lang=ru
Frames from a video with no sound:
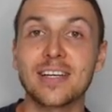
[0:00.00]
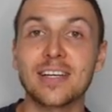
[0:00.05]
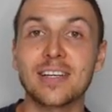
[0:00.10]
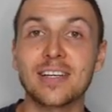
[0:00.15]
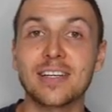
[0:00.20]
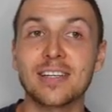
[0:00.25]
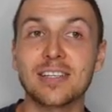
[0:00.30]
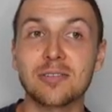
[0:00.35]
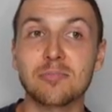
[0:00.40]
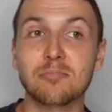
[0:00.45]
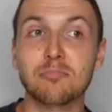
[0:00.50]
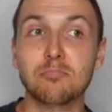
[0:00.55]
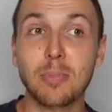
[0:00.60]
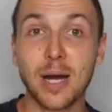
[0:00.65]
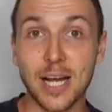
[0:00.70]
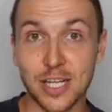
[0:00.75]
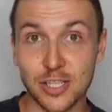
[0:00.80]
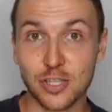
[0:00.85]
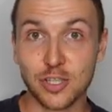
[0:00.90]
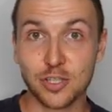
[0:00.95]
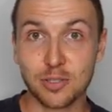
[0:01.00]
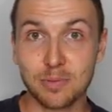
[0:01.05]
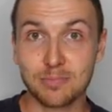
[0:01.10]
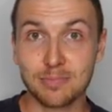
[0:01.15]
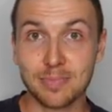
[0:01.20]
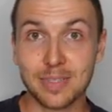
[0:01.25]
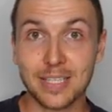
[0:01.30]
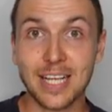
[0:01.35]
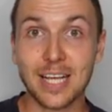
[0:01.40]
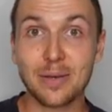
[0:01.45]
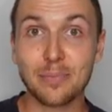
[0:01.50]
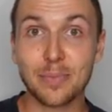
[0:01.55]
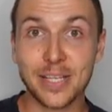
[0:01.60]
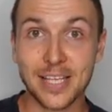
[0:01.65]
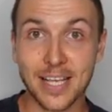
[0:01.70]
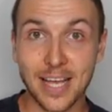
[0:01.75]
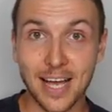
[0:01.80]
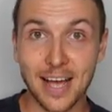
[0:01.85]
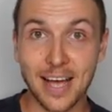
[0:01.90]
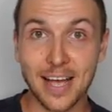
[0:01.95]
а, матч для
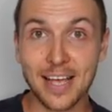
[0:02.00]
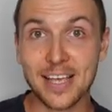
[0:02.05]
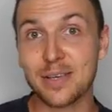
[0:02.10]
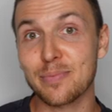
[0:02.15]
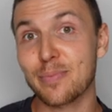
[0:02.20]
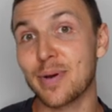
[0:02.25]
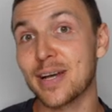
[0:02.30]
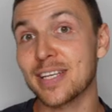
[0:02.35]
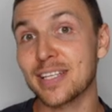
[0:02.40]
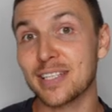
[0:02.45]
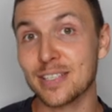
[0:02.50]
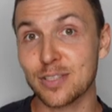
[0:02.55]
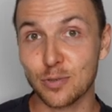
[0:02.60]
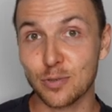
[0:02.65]
меня и моих